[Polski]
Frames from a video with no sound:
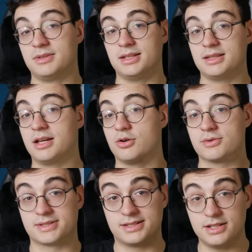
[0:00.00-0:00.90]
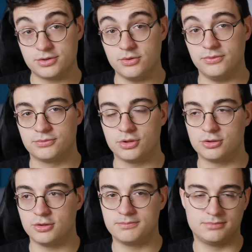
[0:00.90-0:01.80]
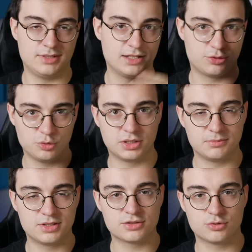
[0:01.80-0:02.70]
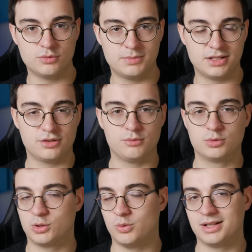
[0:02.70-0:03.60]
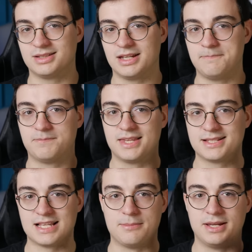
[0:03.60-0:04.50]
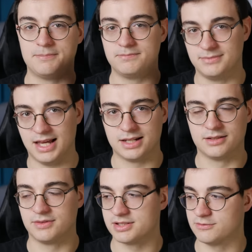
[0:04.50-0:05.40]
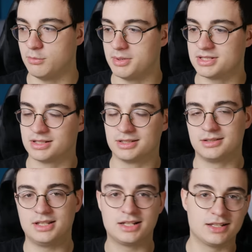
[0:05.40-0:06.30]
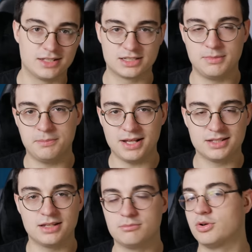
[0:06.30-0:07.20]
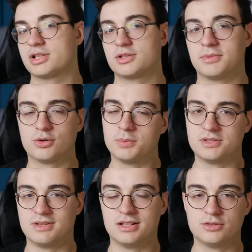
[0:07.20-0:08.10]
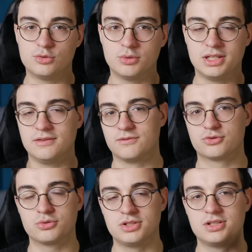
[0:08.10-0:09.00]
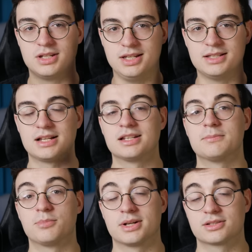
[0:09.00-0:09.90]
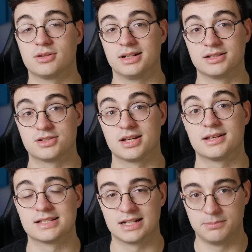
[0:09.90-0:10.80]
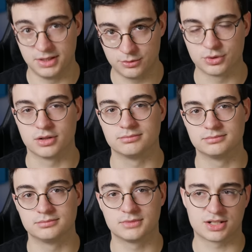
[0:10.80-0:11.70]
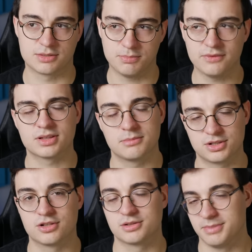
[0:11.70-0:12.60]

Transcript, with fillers: jednego z dysków, no to na drugim dysku będą dokładnie te same dane, więc w momencie, gdy jeden dysk mi padnie, mogę sobie kupić wtedy drugi, wrzucić i dane po raz kolejny się zreplikują. Także powinny być dość